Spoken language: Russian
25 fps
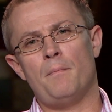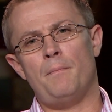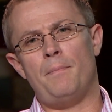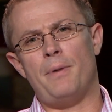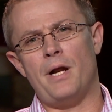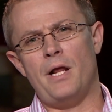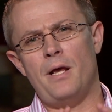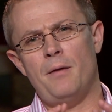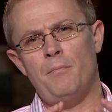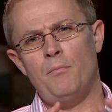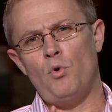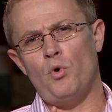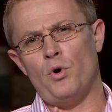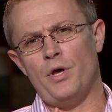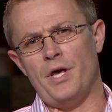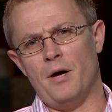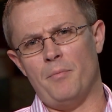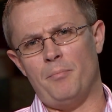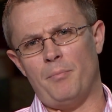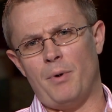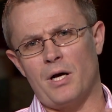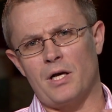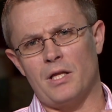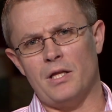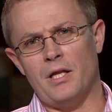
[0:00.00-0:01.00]
Прямое
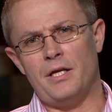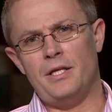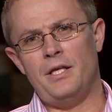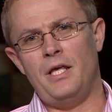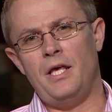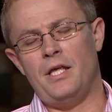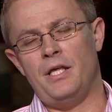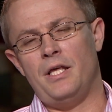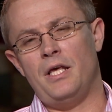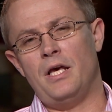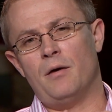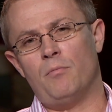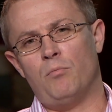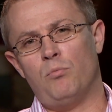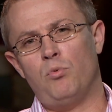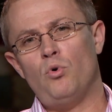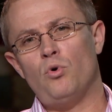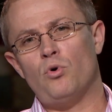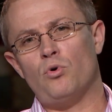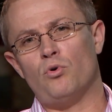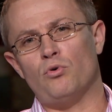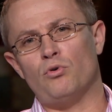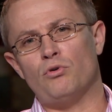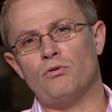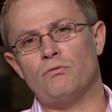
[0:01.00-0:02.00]
поклонение
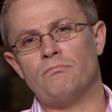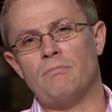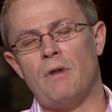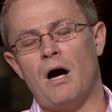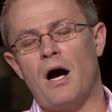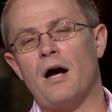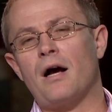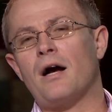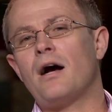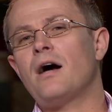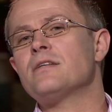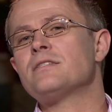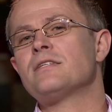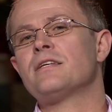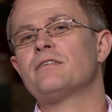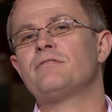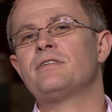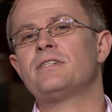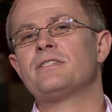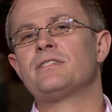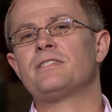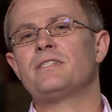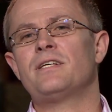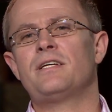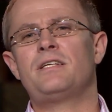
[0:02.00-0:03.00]
Богу
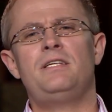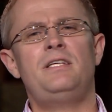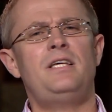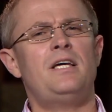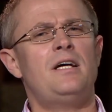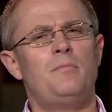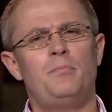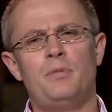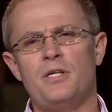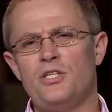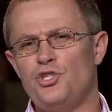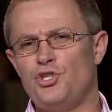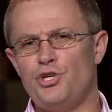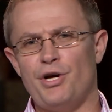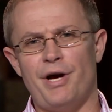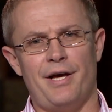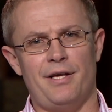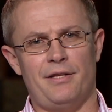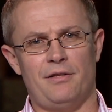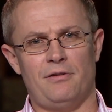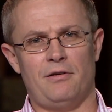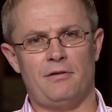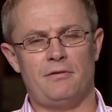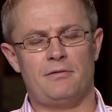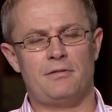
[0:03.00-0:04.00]
оказывается
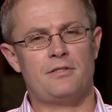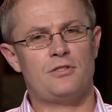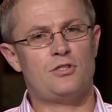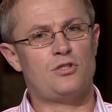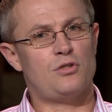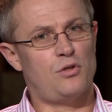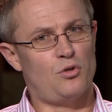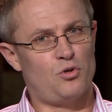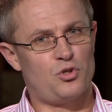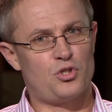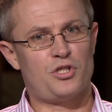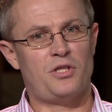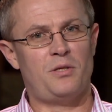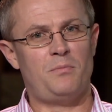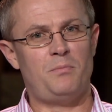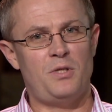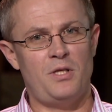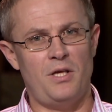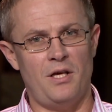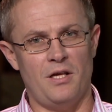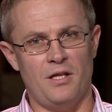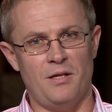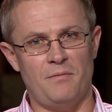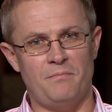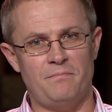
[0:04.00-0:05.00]
необычайно сложным
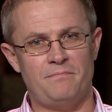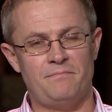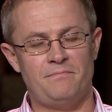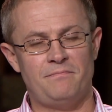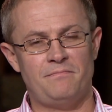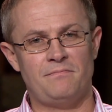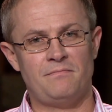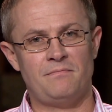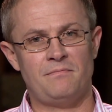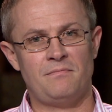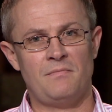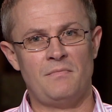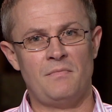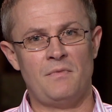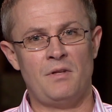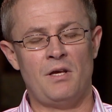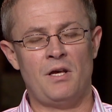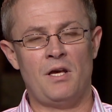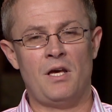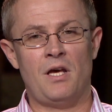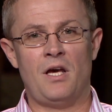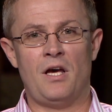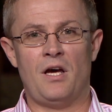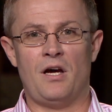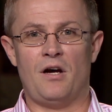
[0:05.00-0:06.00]
делом.
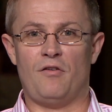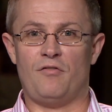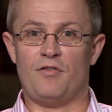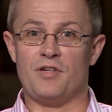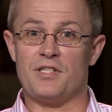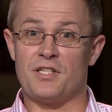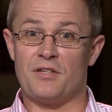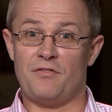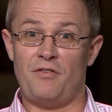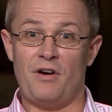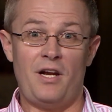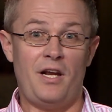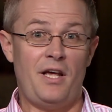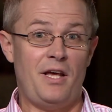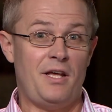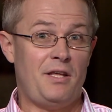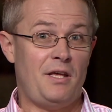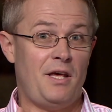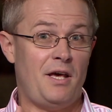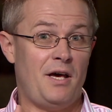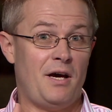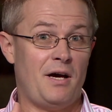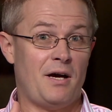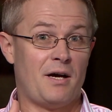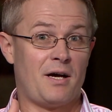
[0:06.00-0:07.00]

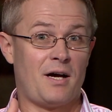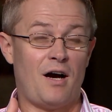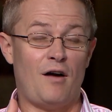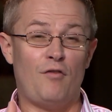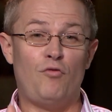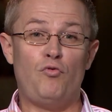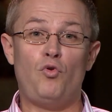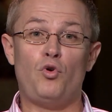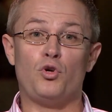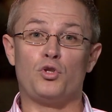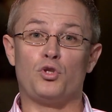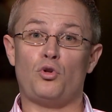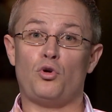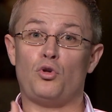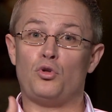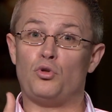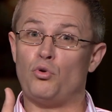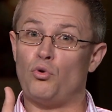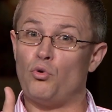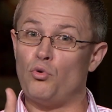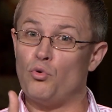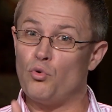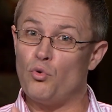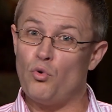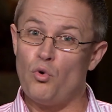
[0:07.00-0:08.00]
Восхваление кого-то
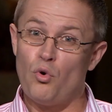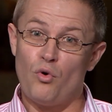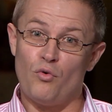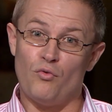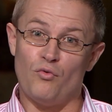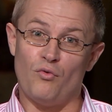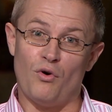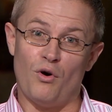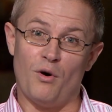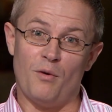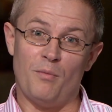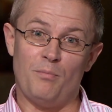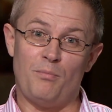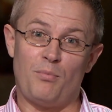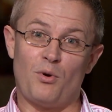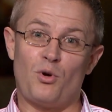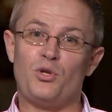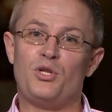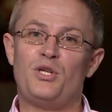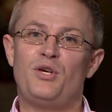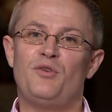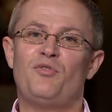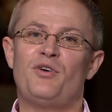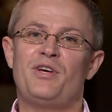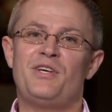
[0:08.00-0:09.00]
другого
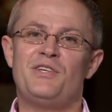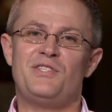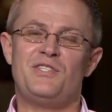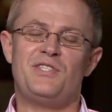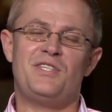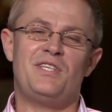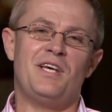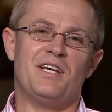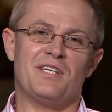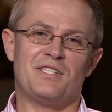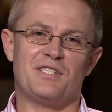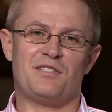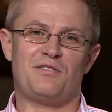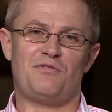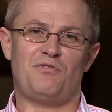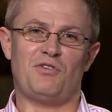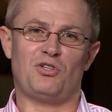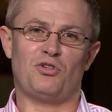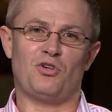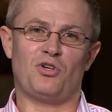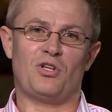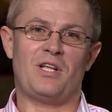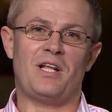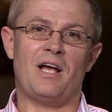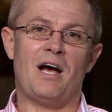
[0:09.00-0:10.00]

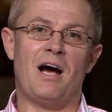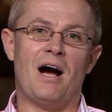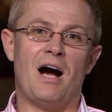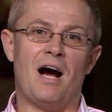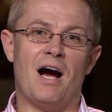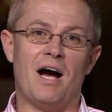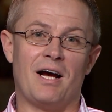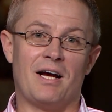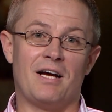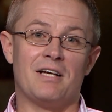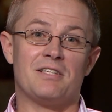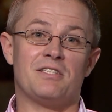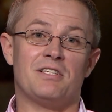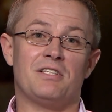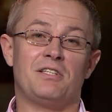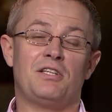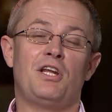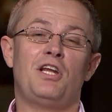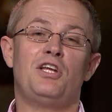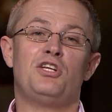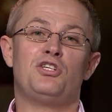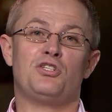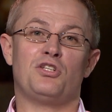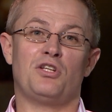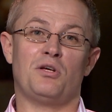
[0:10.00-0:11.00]
противоестественно для
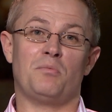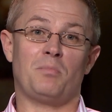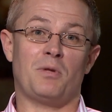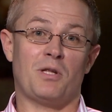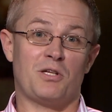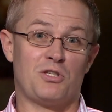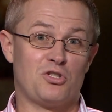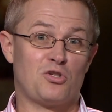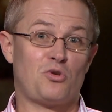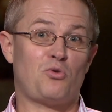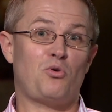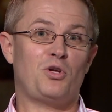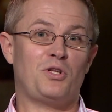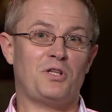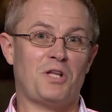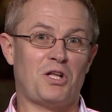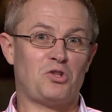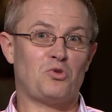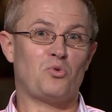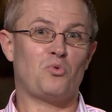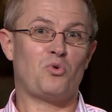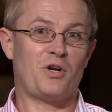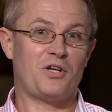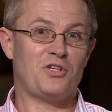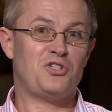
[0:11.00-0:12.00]
эгоцентричной плотской
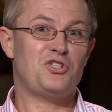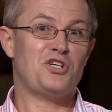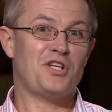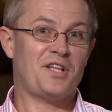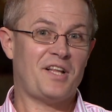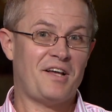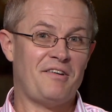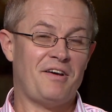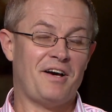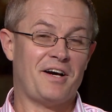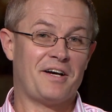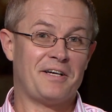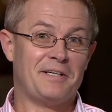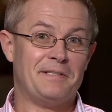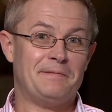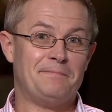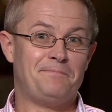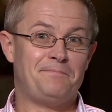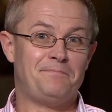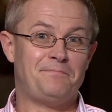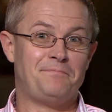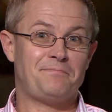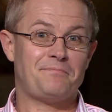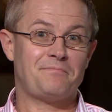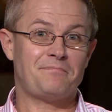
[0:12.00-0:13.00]
натуры человека.
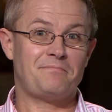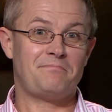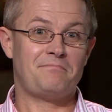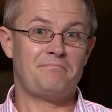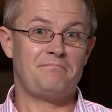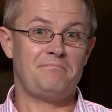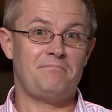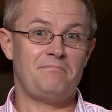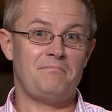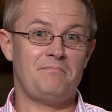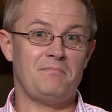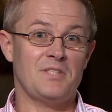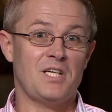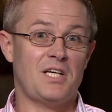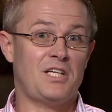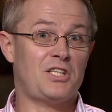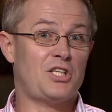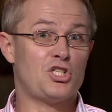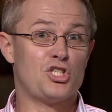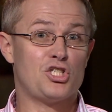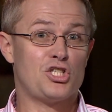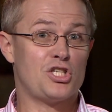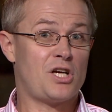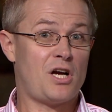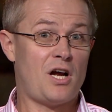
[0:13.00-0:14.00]

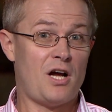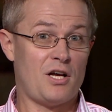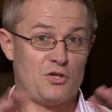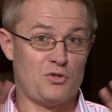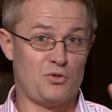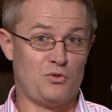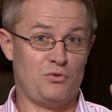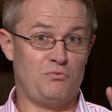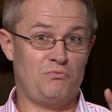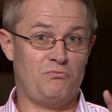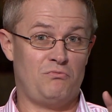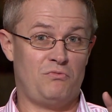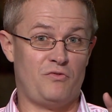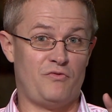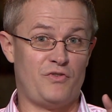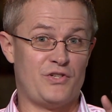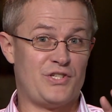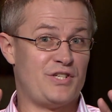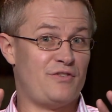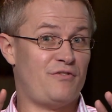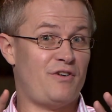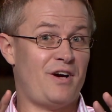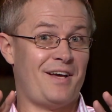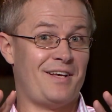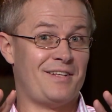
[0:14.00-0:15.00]
Это сразу
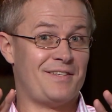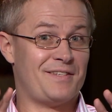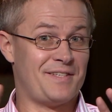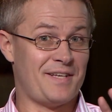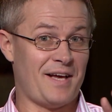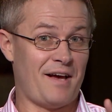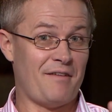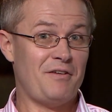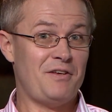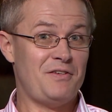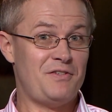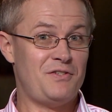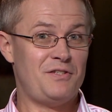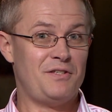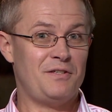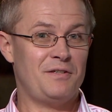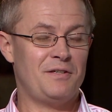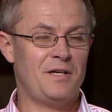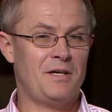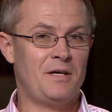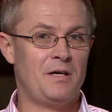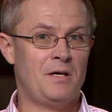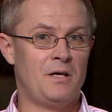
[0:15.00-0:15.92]
вызывает зависть